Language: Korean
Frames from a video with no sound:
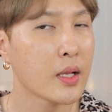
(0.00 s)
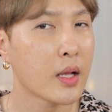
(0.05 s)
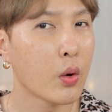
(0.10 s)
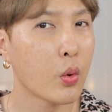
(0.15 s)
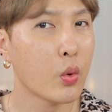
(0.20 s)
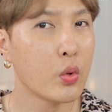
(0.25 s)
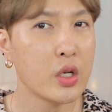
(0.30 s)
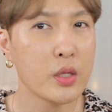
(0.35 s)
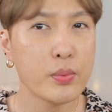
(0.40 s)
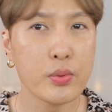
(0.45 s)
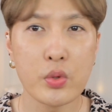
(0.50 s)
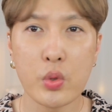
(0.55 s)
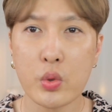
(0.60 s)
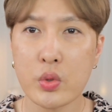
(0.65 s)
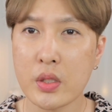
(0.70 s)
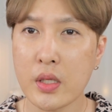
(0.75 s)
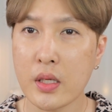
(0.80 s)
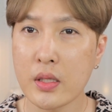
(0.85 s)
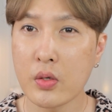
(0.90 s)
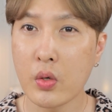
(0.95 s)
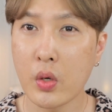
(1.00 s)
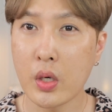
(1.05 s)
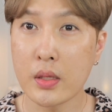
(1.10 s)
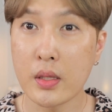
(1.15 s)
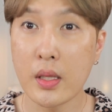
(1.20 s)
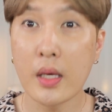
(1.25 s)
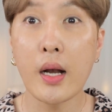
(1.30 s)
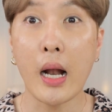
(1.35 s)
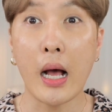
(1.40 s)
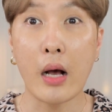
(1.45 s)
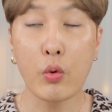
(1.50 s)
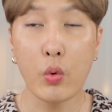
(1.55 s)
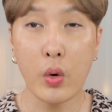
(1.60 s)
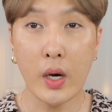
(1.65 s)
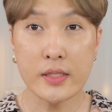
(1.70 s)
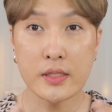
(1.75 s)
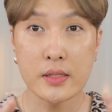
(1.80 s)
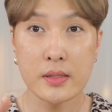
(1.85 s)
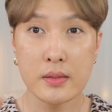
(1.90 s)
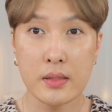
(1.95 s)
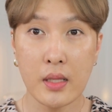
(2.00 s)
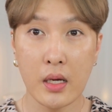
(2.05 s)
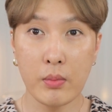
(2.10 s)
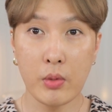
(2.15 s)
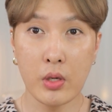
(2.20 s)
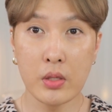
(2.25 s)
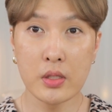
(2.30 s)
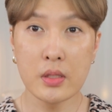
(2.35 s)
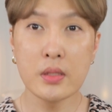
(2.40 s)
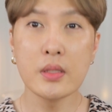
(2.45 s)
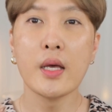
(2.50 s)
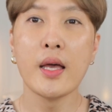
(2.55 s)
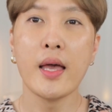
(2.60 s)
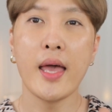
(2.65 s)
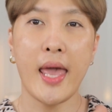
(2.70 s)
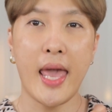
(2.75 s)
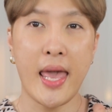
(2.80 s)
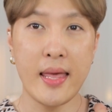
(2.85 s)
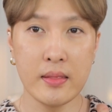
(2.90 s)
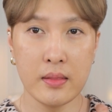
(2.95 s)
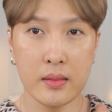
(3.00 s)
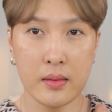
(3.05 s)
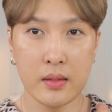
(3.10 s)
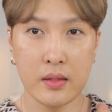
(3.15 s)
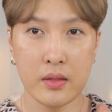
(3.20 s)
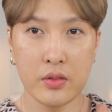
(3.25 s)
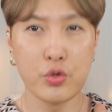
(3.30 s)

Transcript: 올리브톤이 나는 것 같아 라고 하신다면은 N,